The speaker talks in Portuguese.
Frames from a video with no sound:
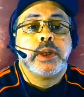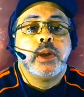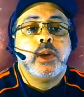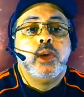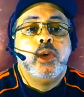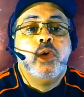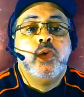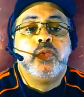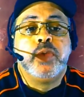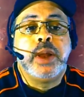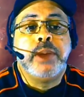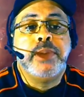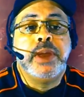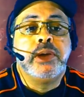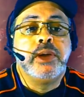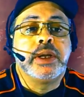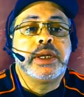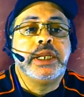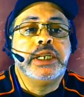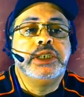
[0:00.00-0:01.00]
o
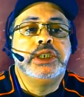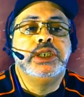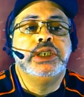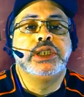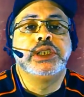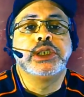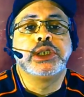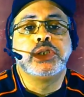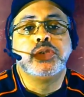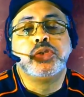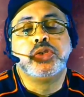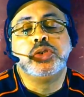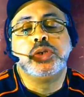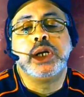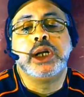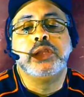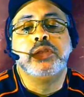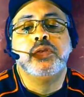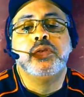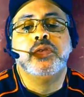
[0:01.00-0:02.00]
Flamengo acredita que o
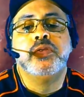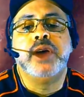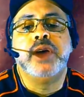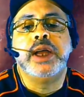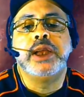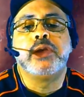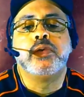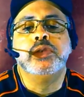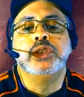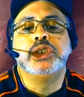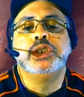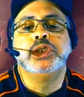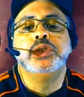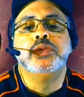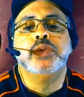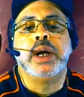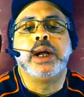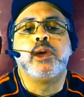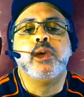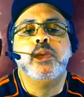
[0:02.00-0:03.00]
jogador vai
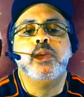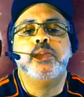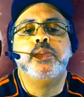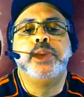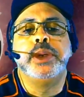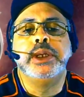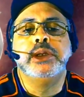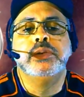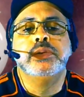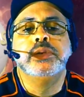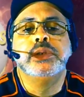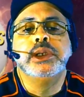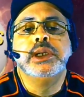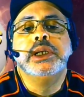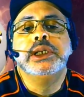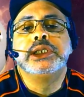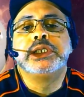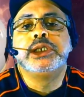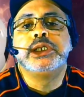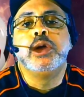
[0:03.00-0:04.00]
continuar cumprindo
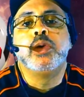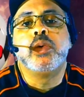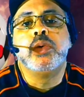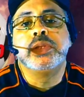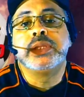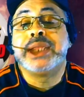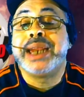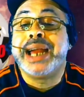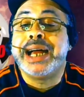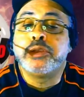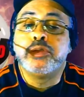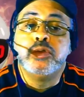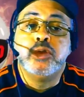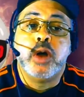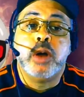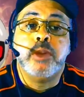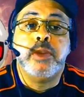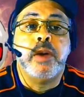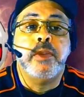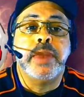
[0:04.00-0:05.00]
seu contrato
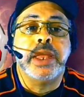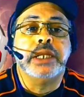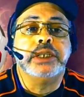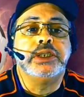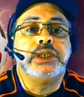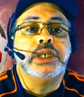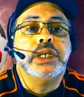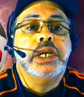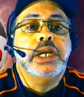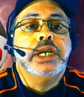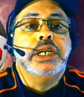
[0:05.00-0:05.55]
normalmente,